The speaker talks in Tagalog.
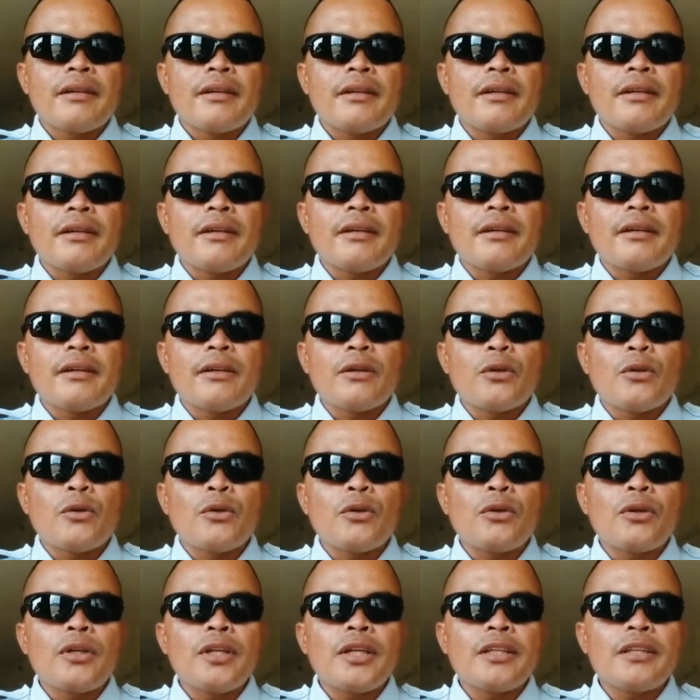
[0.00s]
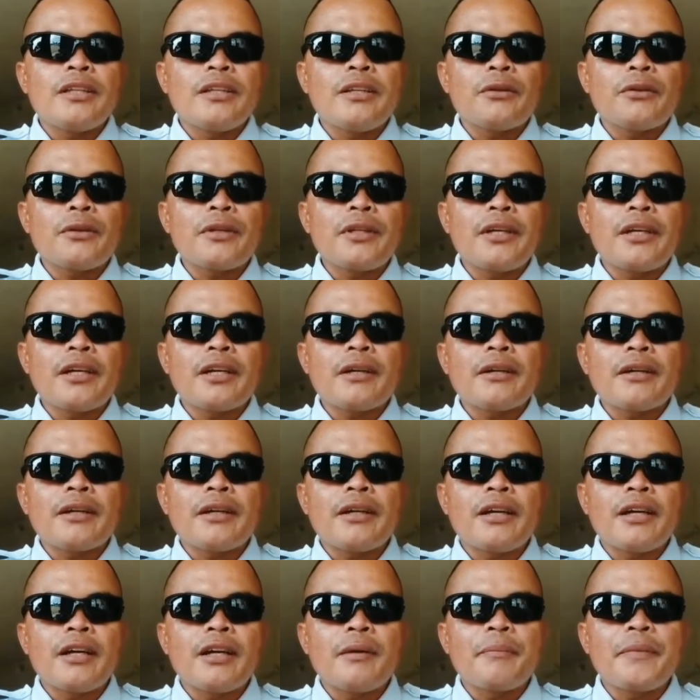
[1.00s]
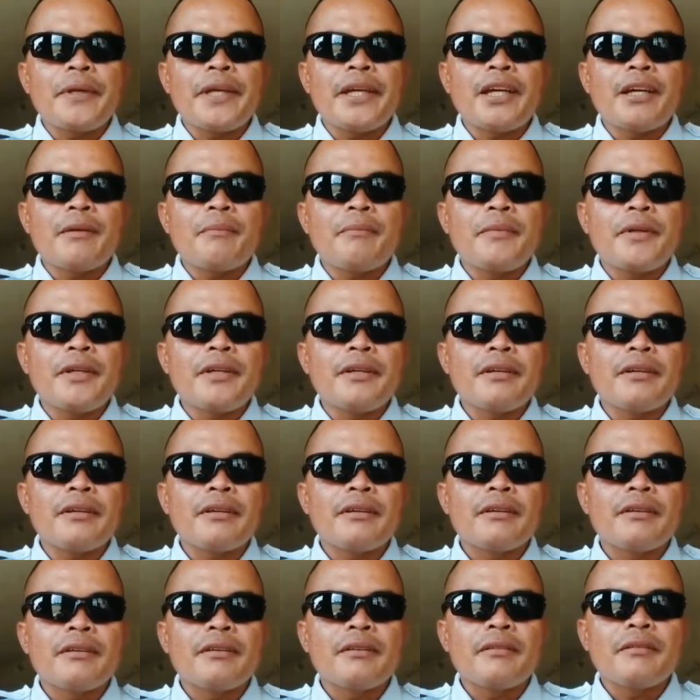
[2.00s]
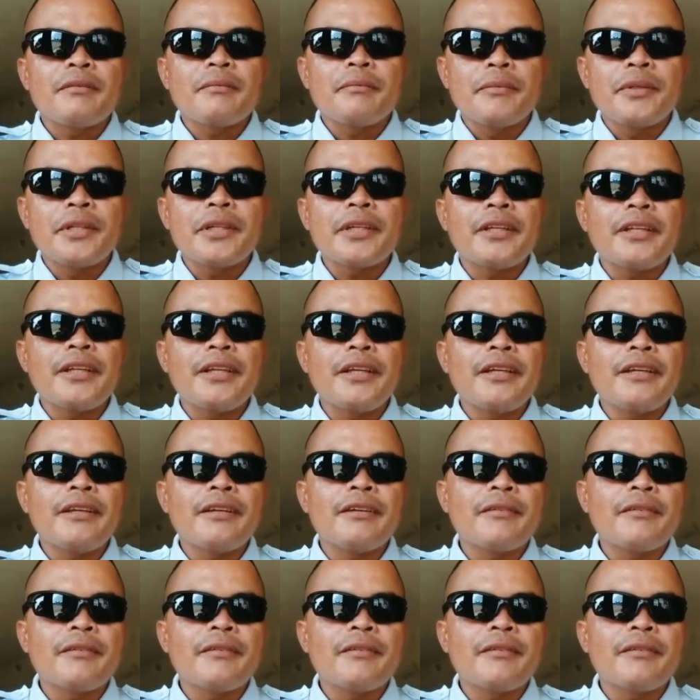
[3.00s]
uh, uulitin ko na happy happy birthday.